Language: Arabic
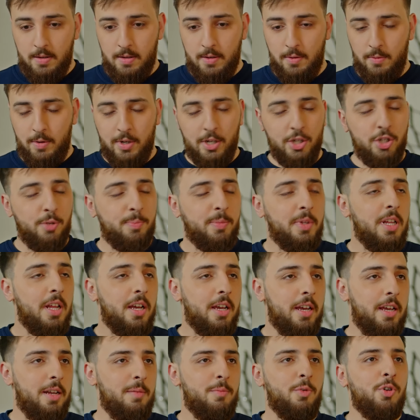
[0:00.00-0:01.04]
وأنا جبت لك
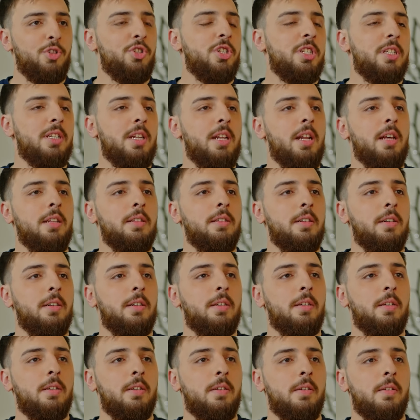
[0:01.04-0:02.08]
هي المعجزة اللي
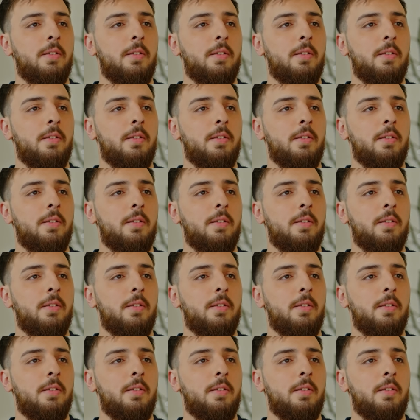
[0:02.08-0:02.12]
عندك